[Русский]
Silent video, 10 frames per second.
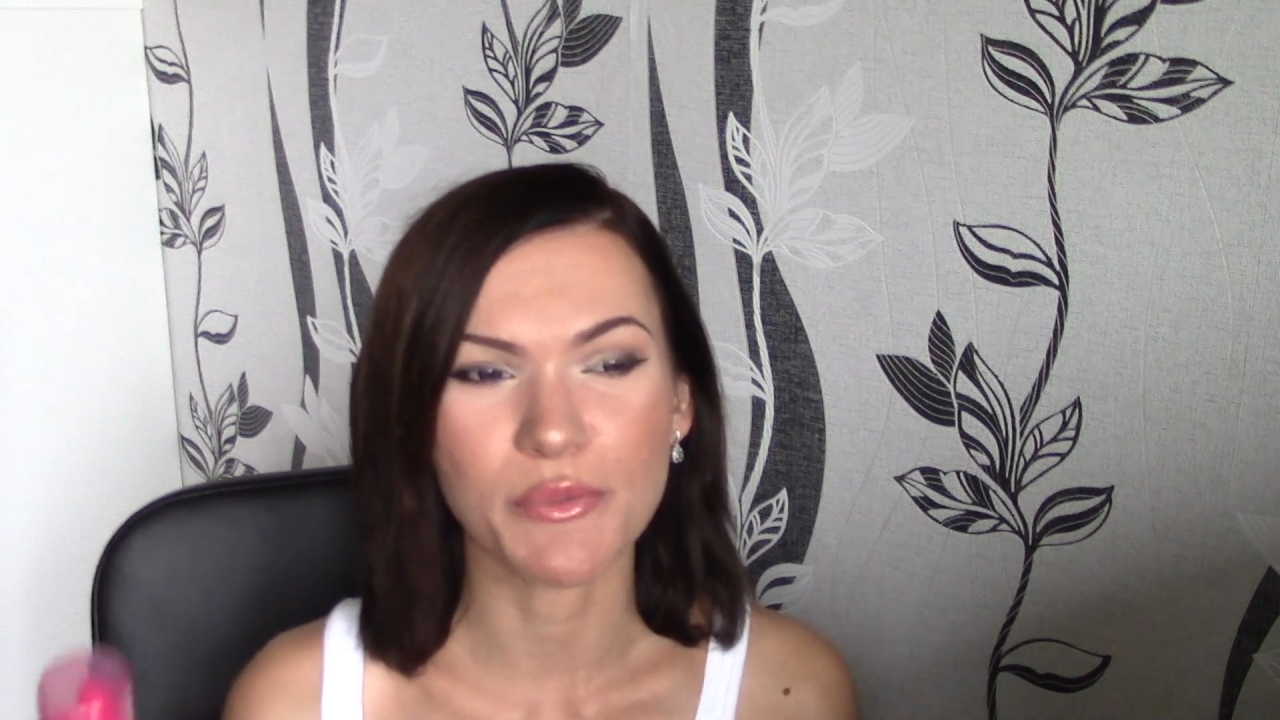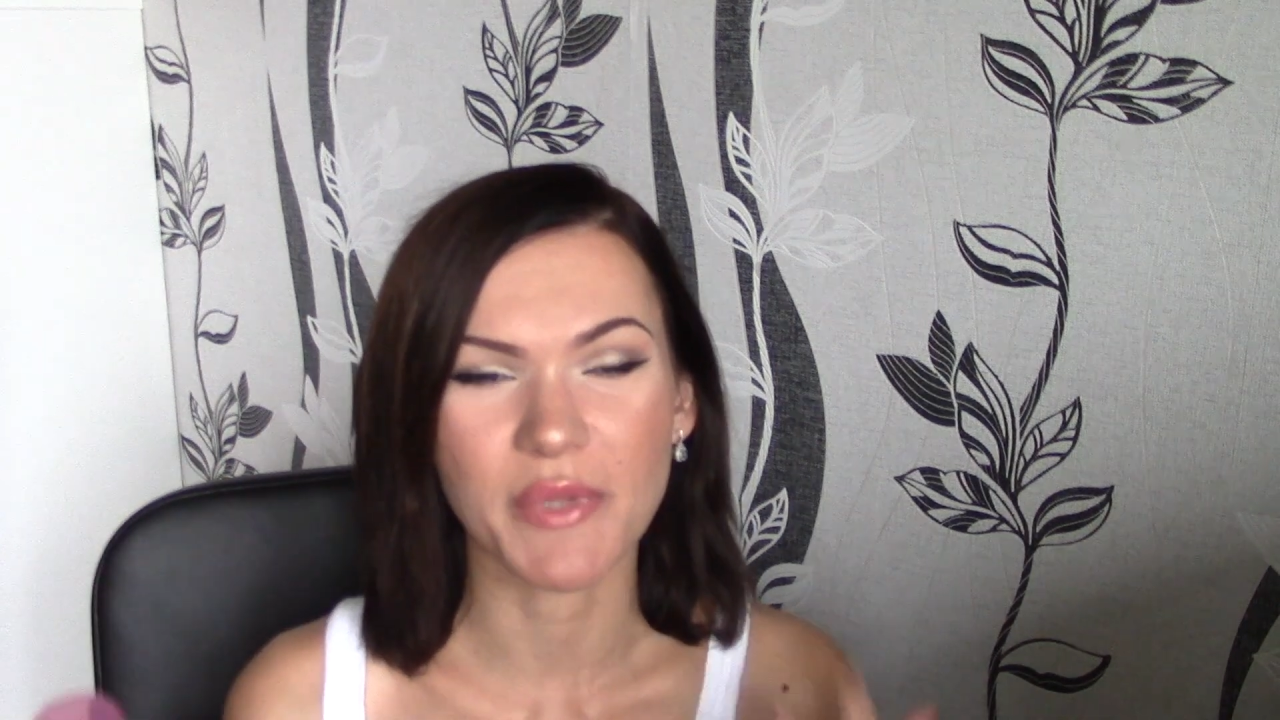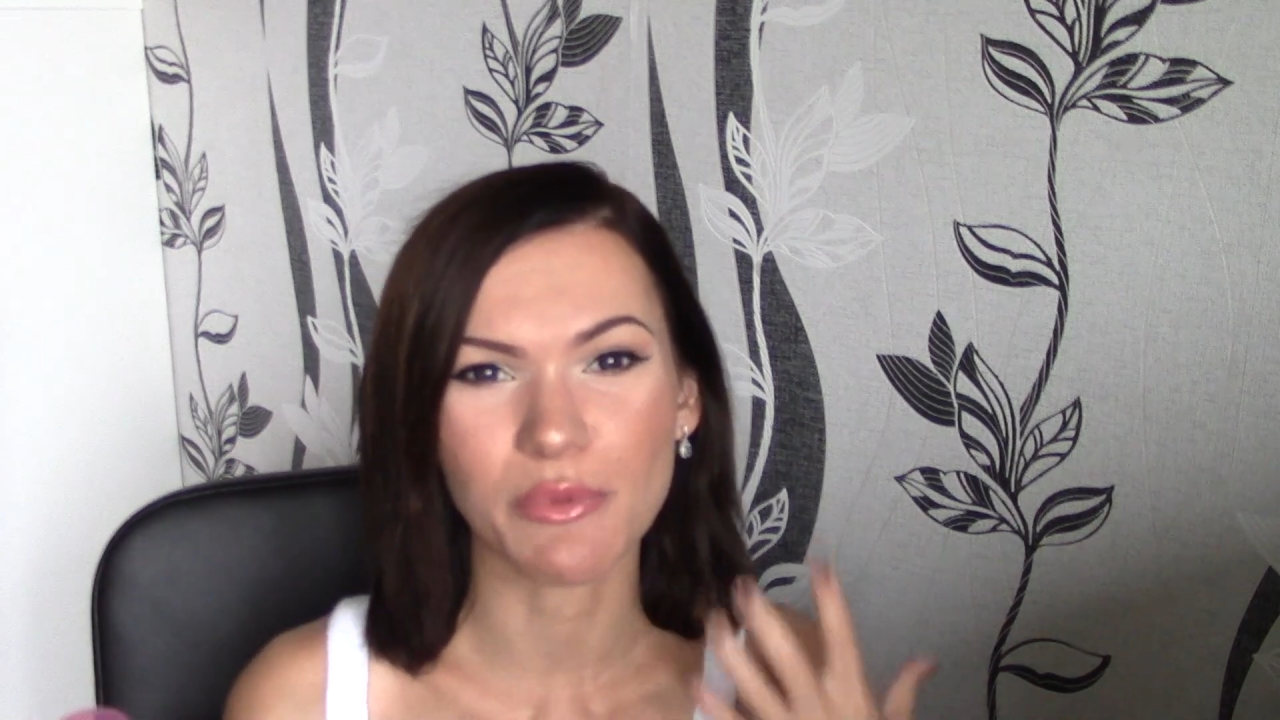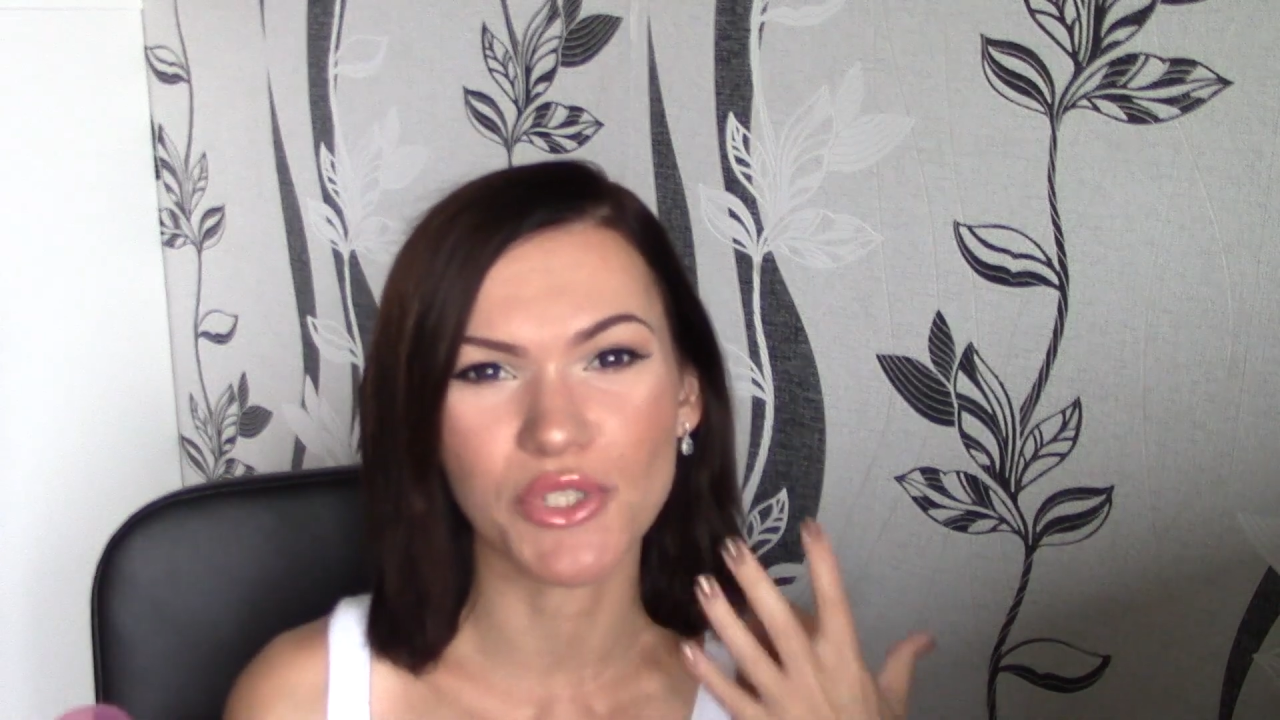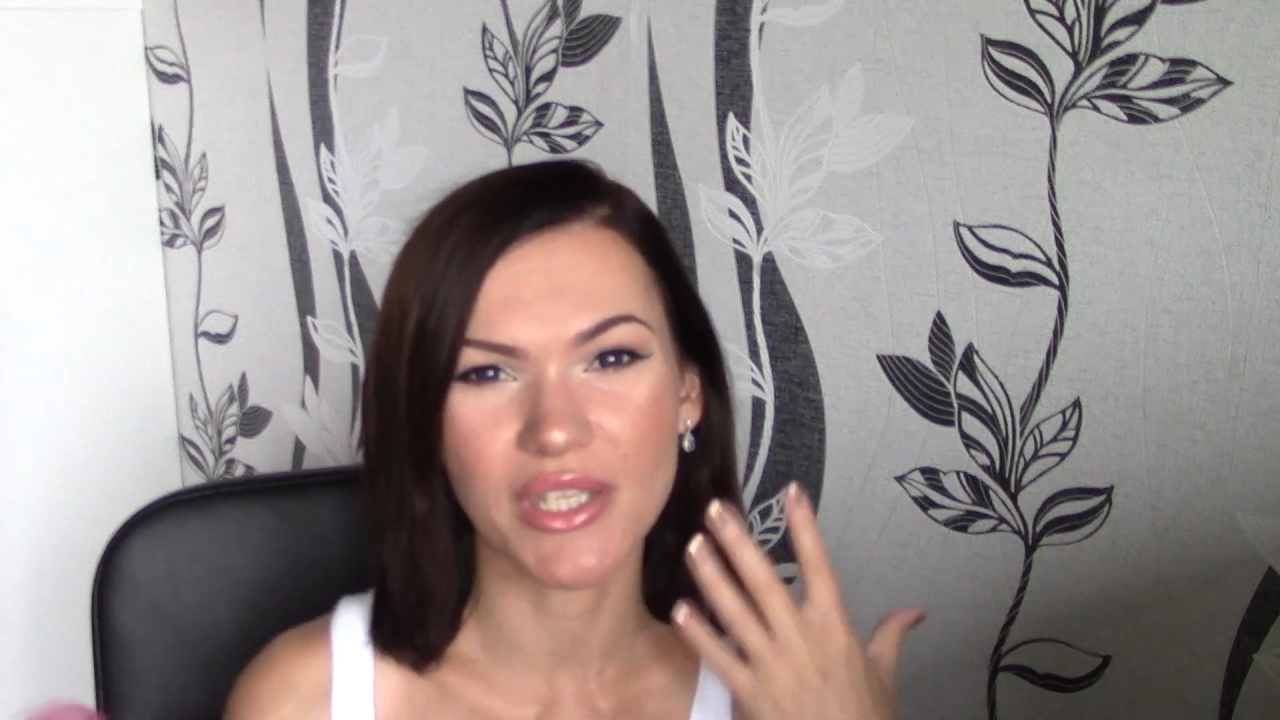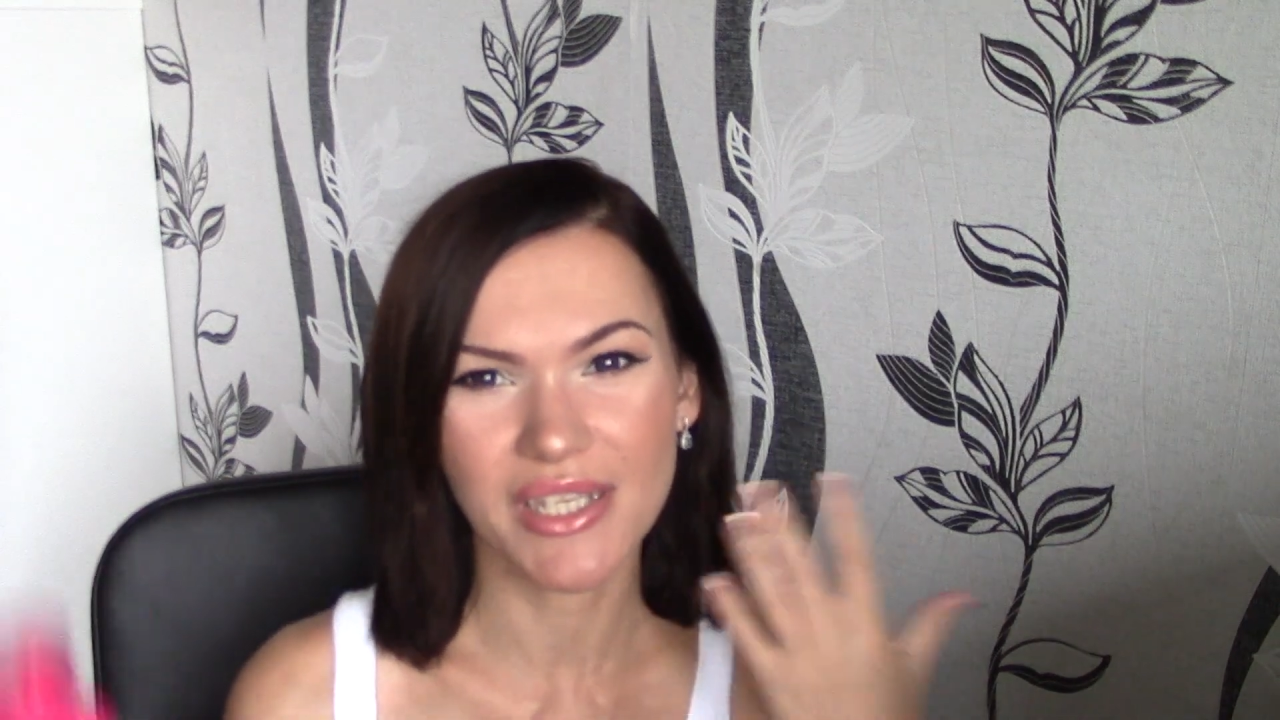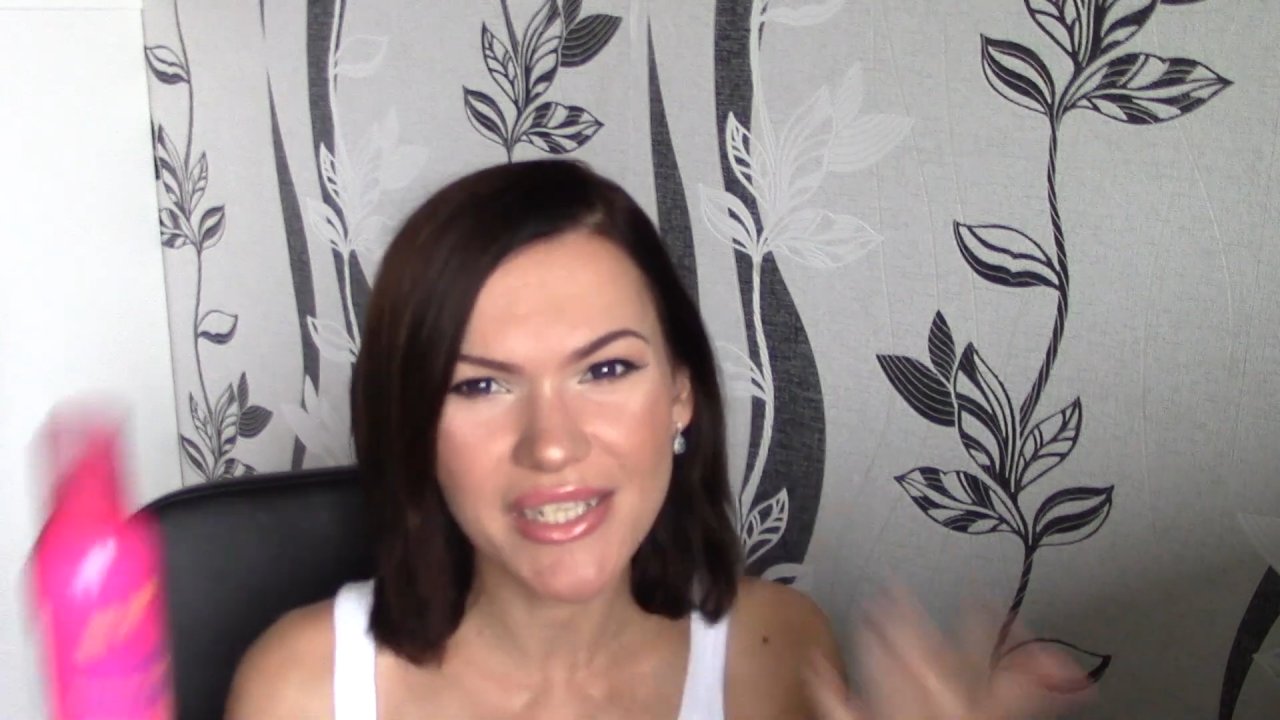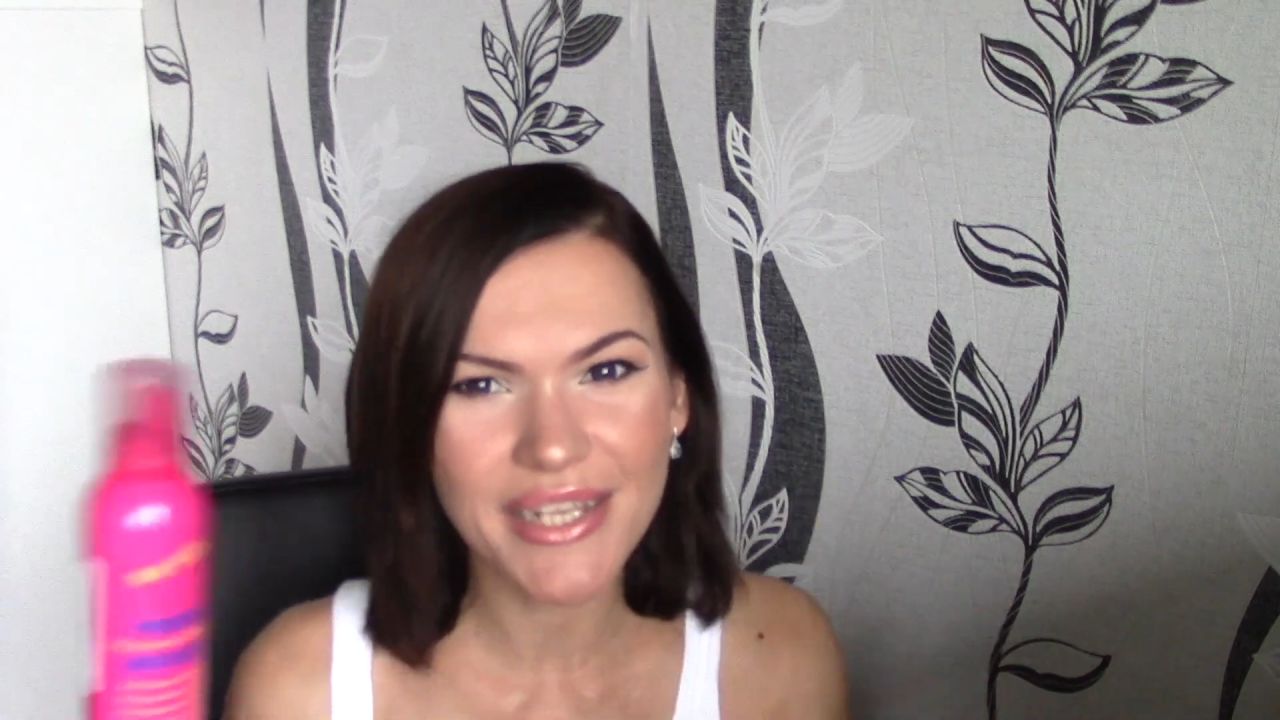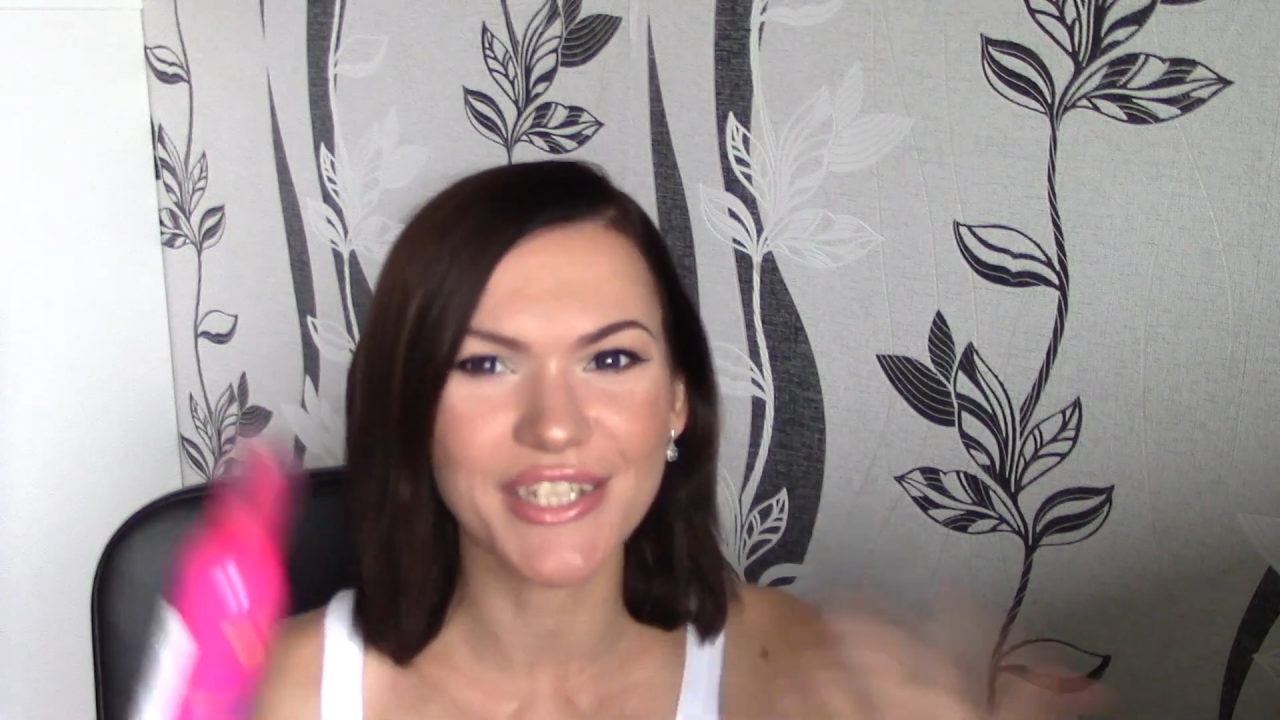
потому что если